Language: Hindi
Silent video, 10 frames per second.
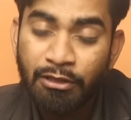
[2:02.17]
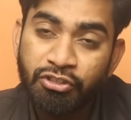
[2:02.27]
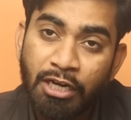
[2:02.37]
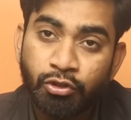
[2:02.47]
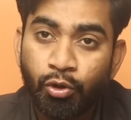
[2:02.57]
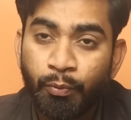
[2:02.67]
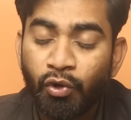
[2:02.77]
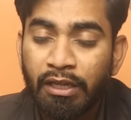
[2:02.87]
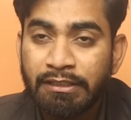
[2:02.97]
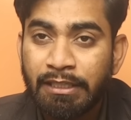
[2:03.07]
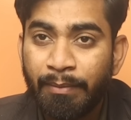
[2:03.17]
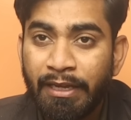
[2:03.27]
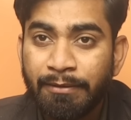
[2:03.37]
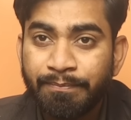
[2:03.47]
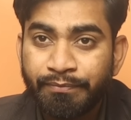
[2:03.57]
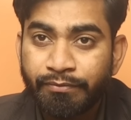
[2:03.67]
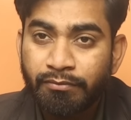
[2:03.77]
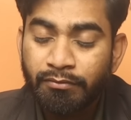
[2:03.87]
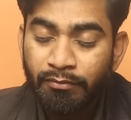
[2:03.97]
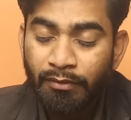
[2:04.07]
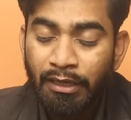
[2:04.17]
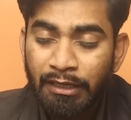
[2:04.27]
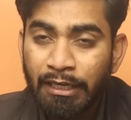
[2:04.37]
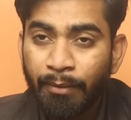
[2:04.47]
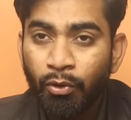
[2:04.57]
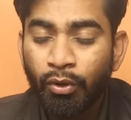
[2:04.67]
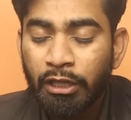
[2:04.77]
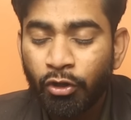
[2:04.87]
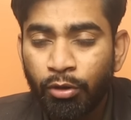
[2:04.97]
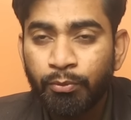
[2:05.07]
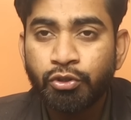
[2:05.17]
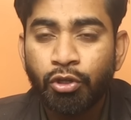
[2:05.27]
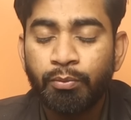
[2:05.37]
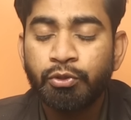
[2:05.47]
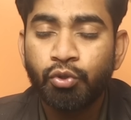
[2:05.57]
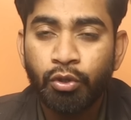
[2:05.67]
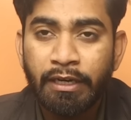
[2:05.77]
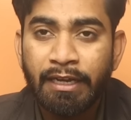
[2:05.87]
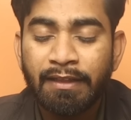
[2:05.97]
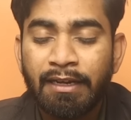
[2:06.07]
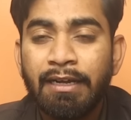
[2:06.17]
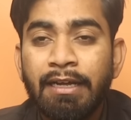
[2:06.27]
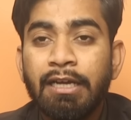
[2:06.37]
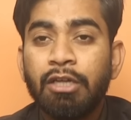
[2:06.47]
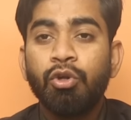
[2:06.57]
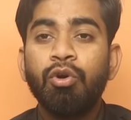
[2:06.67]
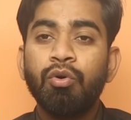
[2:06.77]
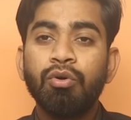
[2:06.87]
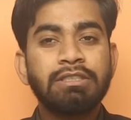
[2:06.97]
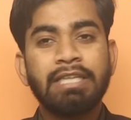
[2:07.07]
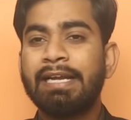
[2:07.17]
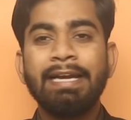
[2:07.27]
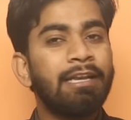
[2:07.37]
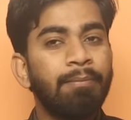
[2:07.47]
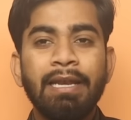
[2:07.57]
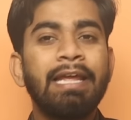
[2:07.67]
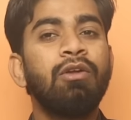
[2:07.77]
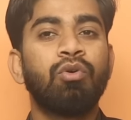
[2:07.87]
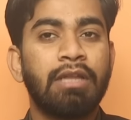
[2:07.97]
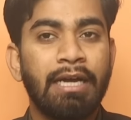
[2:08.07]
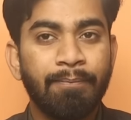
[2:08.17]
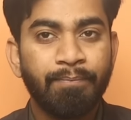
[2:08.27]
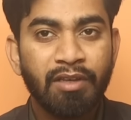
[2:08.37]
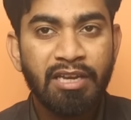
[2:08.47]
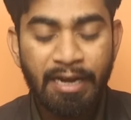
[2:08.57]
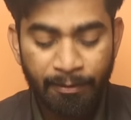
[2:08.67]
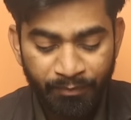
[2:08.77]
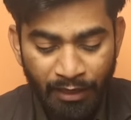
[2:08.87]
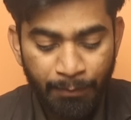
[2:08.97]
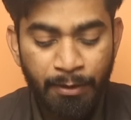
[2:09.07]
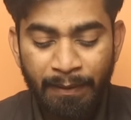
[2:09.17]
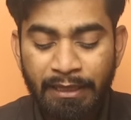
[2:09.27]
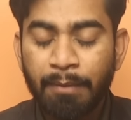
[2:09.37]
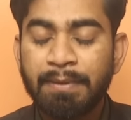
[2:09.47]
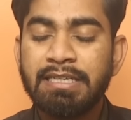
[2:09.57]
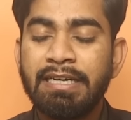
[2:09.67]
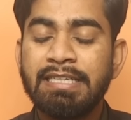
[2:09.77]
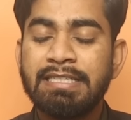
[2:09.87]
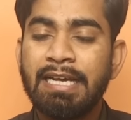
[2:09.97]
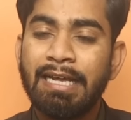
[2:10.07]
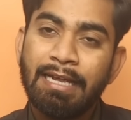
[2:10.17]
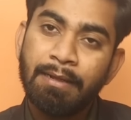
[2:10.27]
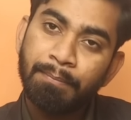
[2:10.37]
से ही चार सौ रुपए हो गया था सेम डे डबल हो गया था ऑलमोस्ट ऑलमोस्ट दो दिन के अंदर तो सर्किट इनमें नहीं होता है ठीक है अभी पंद्रह परसेंट नीचे है